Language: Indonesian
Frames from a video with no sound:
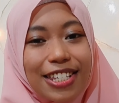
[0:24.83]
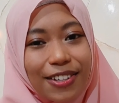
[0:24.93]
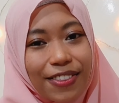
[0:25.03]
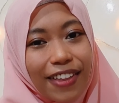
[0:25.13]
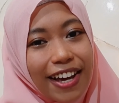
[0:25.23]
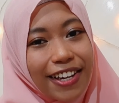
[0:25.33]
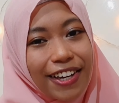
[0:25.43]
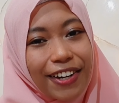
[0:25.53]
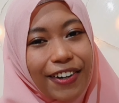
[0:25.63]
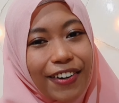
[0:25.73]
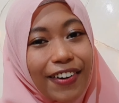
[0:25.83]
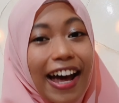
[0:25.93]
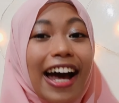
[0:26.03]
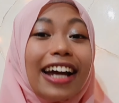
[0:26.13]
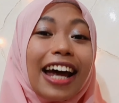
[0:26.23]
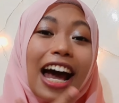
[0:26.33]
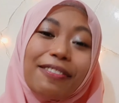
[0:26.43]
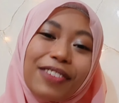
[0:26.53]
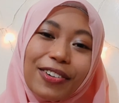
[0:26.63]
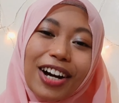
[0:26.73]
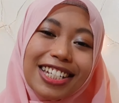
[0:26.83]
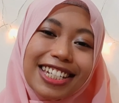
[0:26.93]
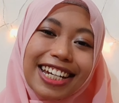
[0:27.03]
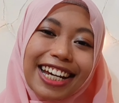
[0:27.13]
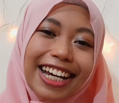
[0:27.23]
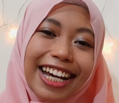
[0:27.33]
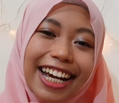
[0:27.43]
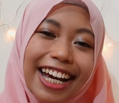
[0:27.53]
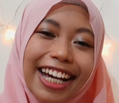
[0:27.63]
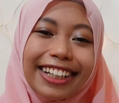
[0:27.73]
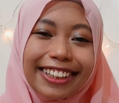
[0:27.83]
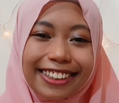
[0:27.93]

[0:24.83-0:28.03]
So, thank you and happy watching